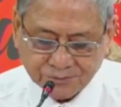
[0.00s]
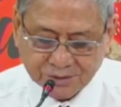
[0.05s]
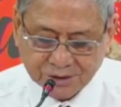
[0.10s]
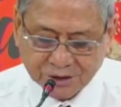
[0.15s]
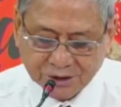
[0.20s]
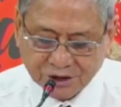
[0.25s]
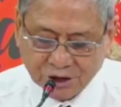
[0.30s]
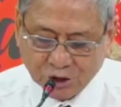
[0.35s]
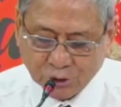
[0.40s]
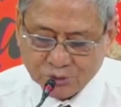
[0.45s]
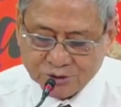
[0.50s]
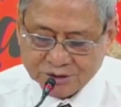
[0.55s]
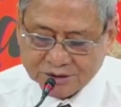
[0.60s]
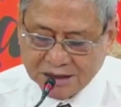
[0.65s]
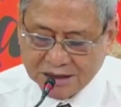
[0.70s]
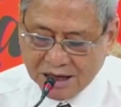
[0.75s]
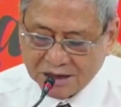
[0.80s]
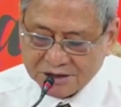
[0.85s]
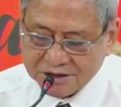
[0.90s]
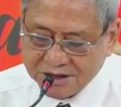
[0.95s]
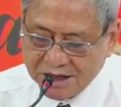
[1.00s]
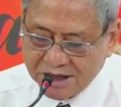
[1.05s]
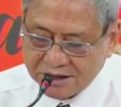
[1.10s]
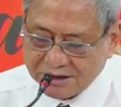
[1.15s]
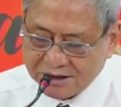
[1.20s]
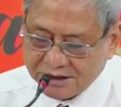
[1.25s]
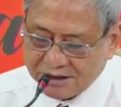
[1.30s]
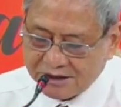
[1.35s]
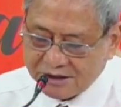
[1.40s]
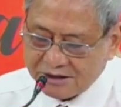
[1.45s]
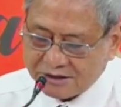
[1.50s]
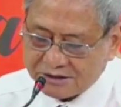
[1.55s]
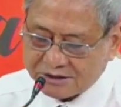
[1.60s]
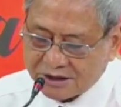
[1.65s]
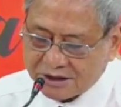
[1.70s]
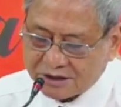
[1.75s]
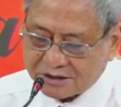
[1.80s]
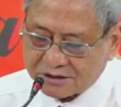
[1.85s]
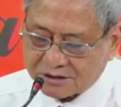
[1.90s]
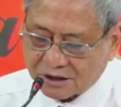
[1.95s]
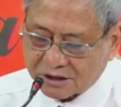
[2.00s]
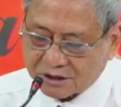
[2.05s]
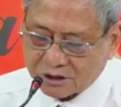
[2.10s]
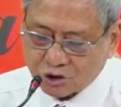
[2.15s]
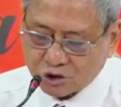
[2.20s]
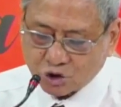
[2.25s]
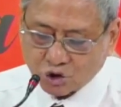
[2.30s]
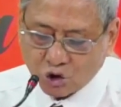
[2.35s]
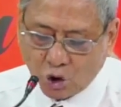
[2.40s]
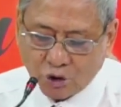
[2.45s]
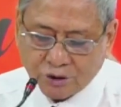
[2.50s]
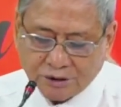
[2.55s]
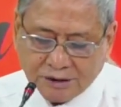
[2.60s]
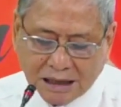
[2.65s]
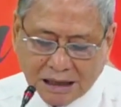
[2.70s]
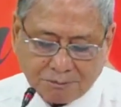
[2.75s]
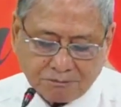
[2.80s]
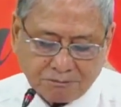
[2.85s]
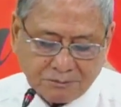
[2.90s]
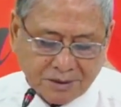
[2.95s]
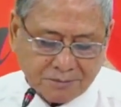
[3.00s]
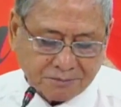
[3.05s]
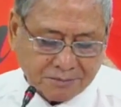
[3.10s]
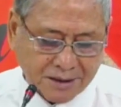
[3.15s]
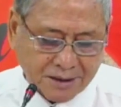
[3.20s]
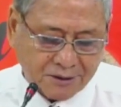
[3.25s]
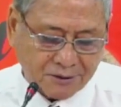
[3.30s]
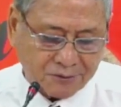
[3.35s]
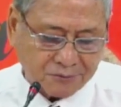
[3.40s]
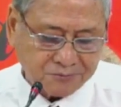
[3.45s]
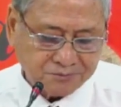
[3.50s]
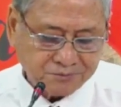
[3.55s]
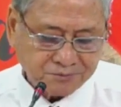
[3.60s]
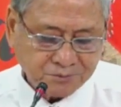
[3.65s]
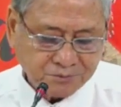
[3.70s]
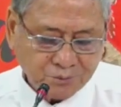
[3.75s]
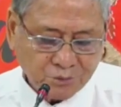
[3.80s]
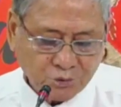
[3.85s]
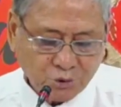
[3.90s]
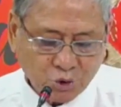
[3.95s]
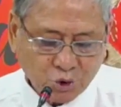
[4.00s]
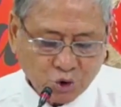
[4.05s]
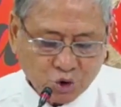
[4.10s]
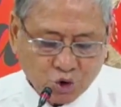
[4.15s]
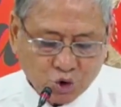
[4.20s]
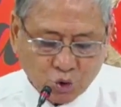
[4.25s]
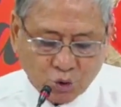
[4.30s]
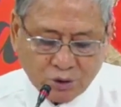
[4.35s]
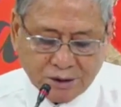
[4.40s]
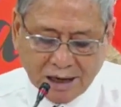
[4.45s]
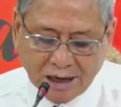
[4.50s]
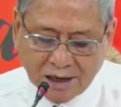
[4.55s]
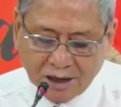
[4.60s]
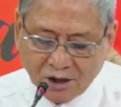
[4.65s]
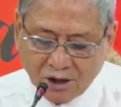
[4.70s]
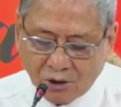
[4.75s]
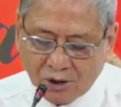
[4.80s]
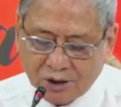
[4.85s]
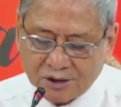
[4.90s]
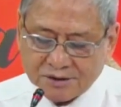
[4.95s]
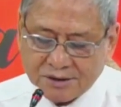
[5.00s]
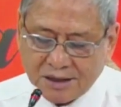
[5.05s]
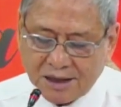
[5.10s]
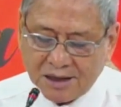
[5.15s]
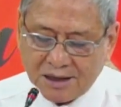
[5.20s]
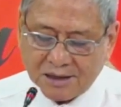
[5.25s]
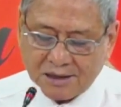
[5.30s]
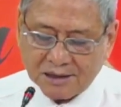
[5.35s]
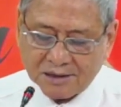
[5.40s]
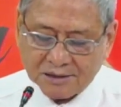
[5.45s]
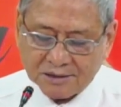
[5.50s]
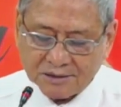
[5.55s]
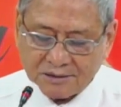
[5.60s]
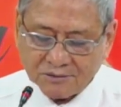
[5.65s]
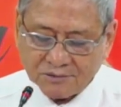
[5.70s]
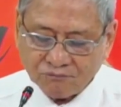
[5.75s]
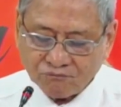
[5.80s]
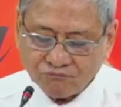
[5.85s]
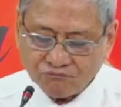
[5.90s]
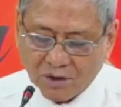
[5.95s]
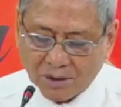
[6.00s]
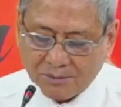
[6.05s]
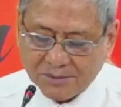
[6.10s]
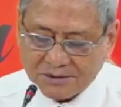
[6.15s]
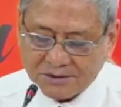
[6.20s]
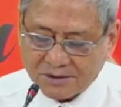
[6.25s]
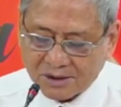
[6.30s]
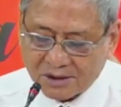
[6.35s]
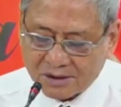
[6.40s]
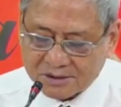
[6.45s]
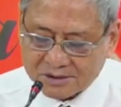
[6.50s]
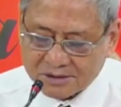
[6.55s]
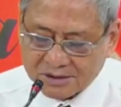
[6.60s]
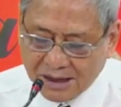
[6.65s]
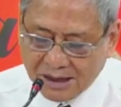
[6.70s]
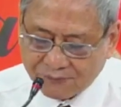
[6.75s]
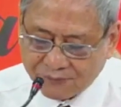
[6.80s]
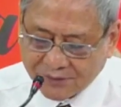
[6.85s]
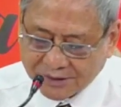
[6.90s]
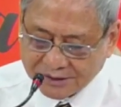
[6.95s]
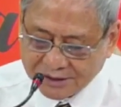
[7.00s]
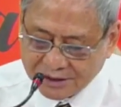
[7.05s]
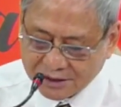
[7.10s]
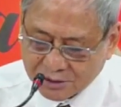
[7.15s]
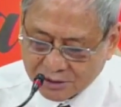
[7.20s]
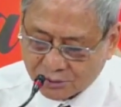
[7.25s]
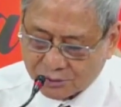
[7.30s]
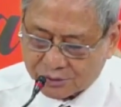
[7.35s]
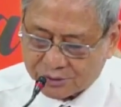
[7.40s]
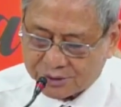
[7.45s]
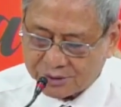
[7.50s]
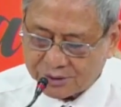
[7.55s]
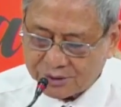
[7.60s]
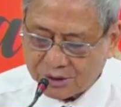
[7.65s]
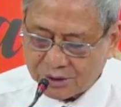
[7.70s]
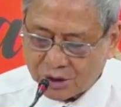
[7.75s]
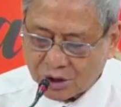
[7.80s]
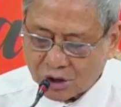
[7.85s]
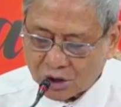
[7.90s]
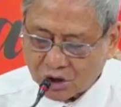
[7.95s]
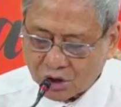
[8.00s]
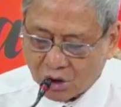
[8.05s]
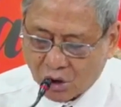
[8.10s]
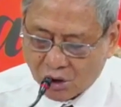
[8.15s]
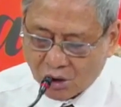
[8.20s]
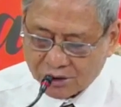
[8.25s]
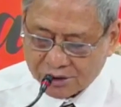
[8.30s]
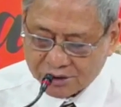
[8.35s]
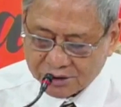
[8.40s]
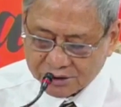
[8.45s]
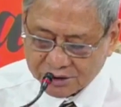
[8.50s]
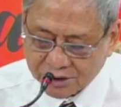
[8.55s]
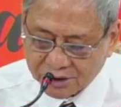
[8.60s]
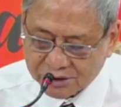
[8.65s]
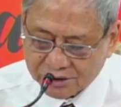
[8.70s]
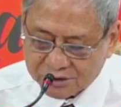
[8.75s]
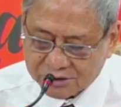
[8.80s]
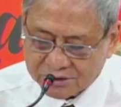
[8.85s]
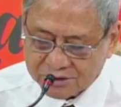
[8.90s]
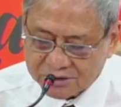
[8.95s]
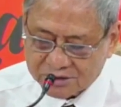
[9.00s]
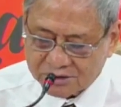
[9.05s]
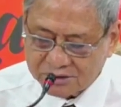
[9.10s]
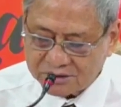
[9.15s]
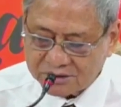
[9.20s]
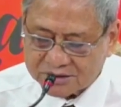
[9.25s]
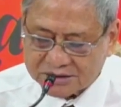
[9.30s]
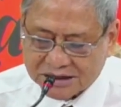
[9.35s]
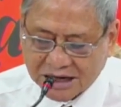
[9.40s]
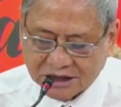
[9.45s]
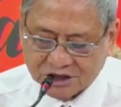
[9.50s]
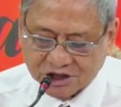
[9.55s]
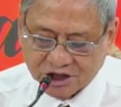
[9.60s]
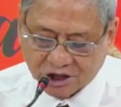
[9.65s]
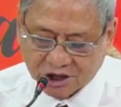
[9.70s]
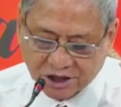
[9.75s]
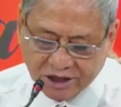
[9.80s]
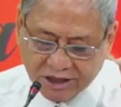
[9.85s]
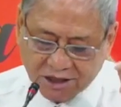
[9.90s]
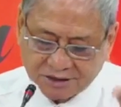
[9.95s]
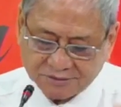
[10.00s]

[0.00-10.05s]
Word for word: Nếu cha chết đi thì thực tốt đẹp biết bao. Chúa đang gọi cha và bây giờ cha phải đi rồi, con đừng giữ cha trở lại.